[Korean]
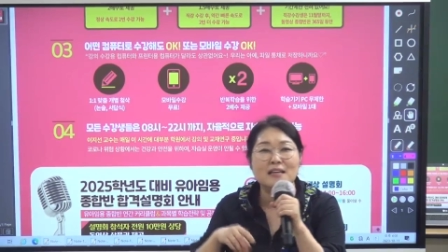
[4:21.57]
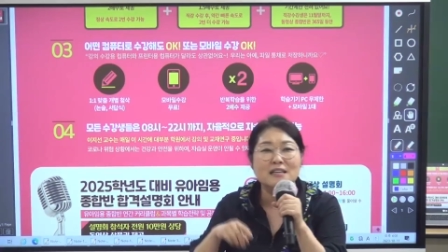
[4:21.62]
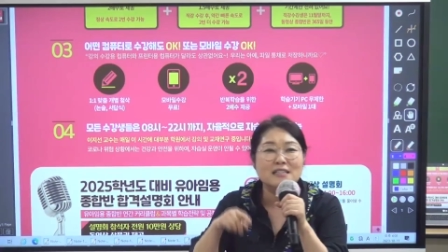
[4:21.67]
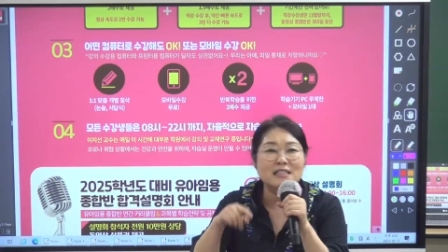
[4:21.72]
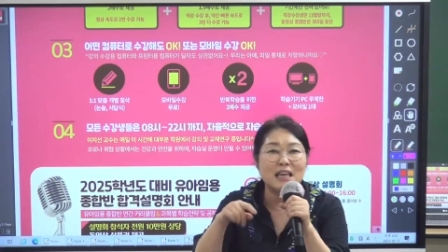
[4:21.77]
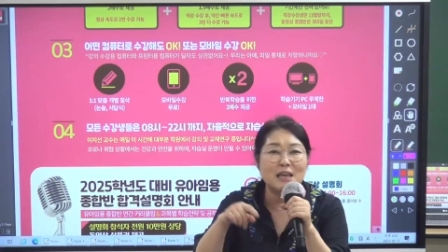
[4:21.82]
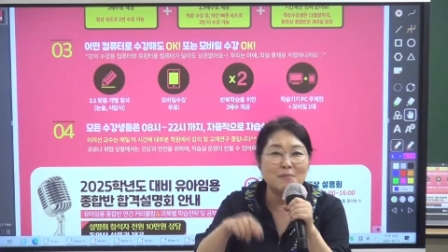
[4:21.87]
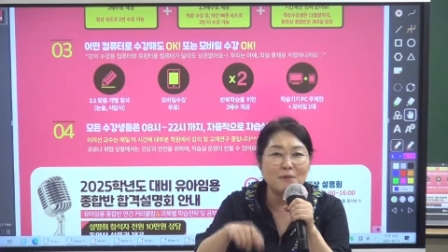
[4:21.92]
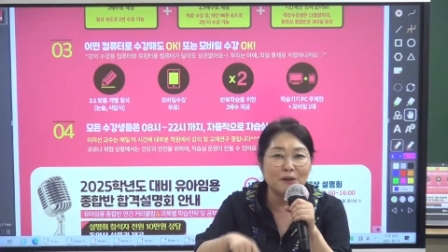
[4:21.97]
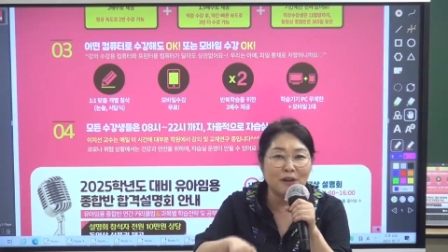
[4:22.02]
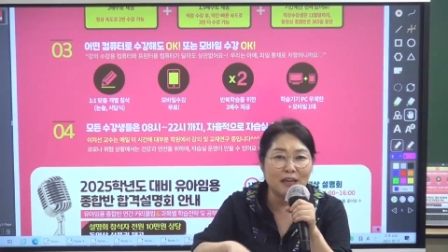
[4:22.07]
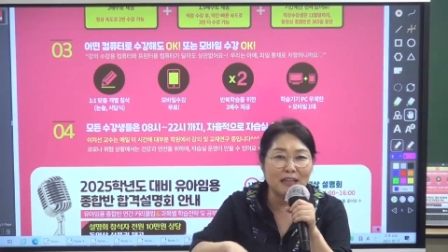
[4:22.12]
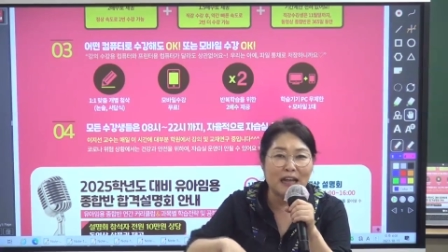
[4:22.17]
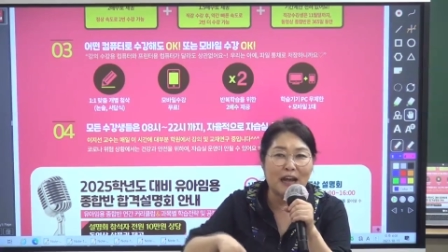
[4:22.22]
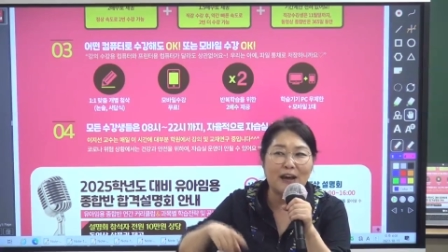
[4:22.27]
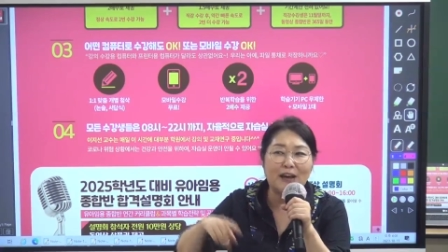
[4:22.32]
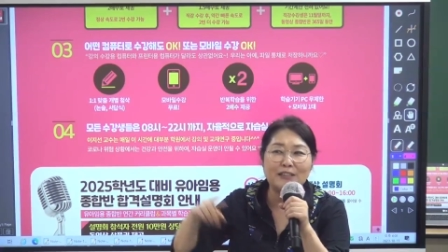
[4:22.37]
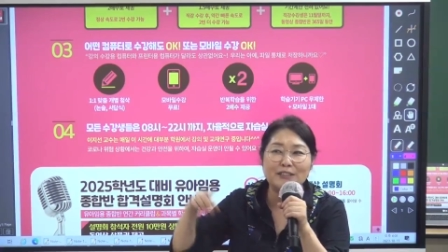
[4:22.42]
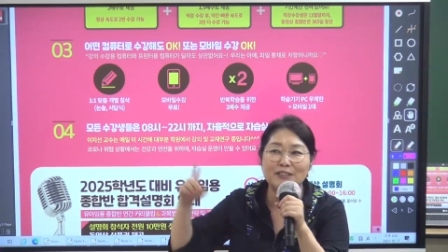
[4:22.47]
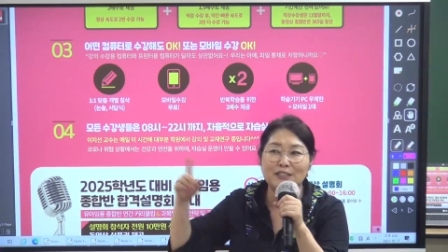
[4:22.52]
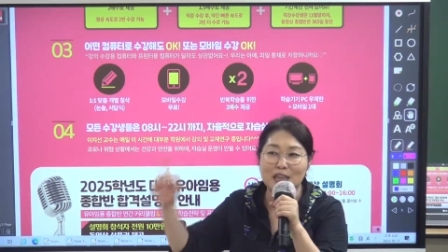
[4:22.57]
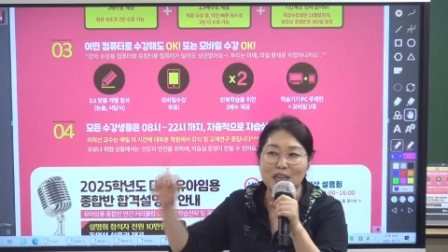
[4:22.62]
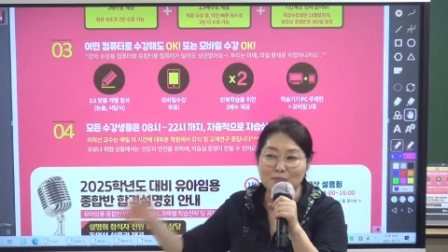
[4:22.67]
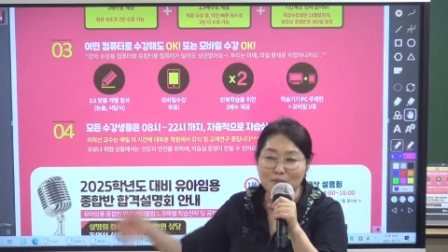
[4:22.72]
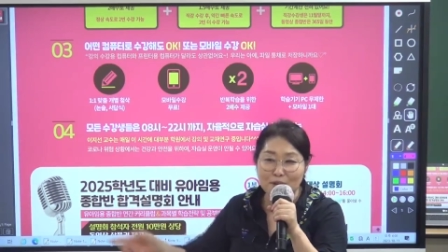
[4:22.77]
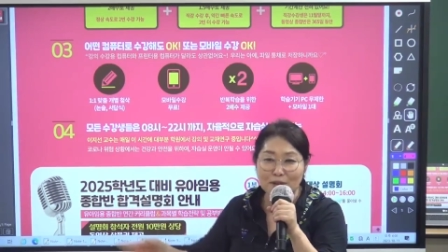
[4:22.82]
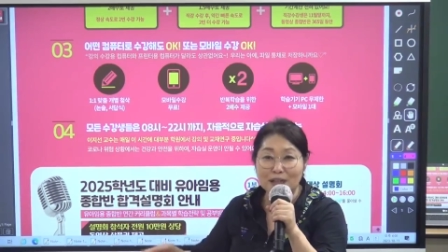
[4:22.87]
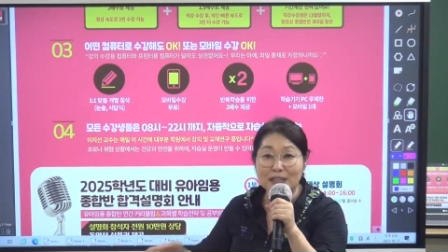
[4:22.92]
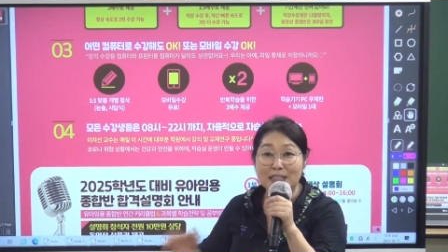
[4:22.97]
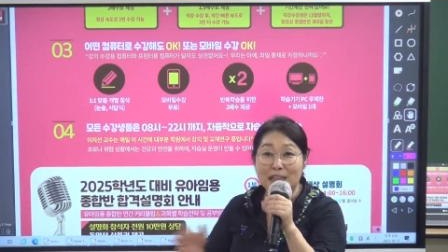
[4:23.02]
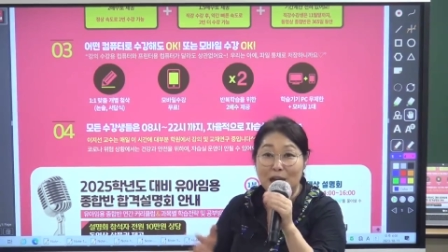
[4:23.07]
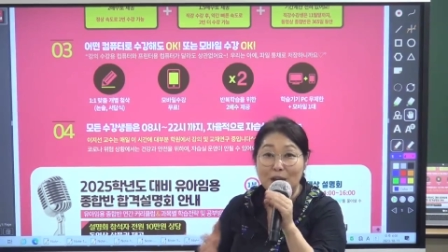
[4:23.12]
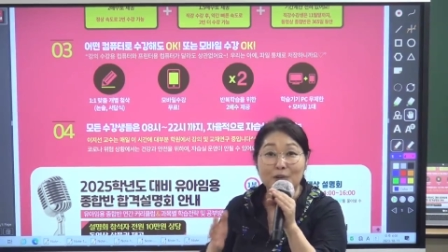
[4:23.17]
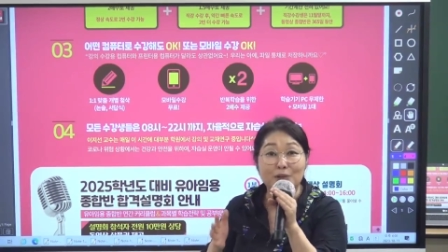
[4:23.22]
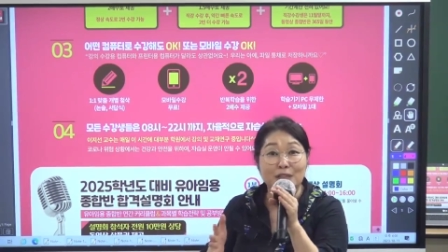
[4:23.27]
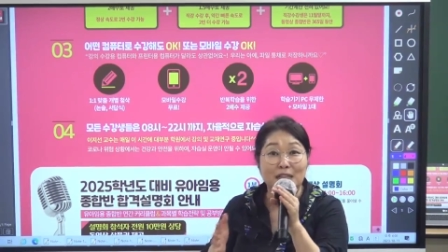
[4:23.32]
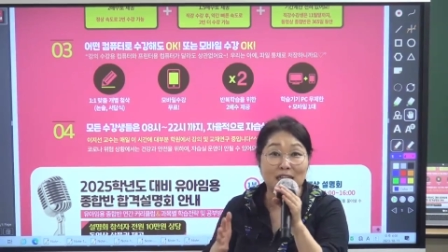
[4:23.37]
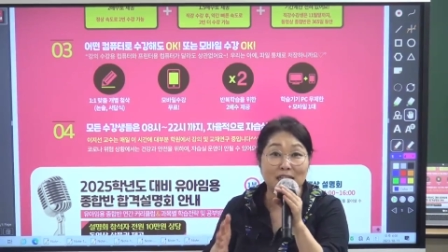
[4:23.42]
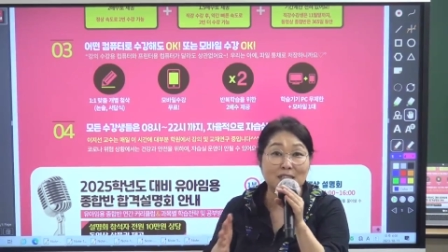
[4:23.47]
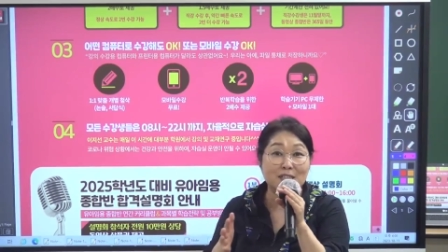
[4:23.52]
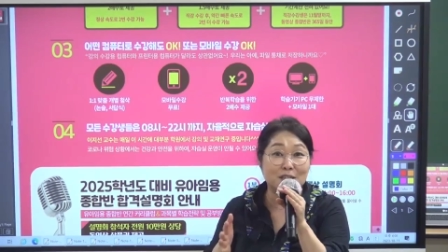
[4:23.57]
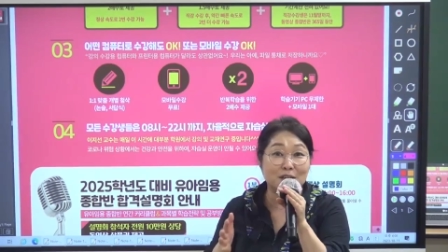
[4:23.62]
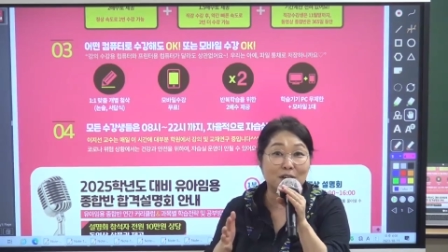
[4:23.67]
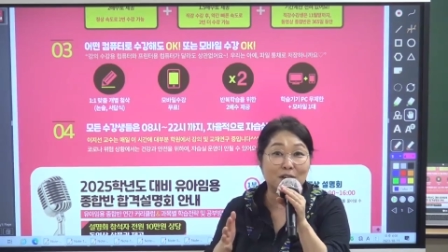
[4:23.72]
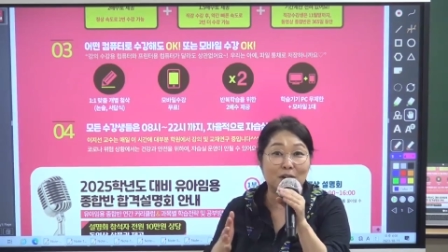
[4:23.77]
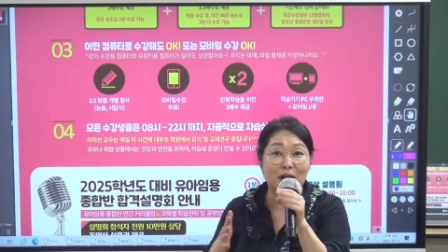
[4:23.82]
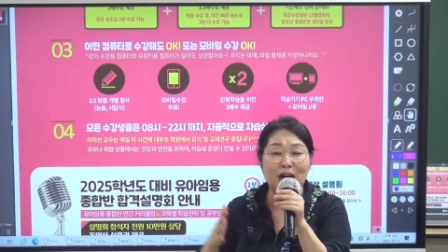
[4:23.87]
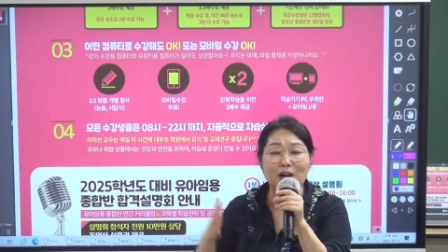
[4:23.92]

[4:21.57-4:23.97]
새벽에 나와서 새벽까지 학원에 있어요.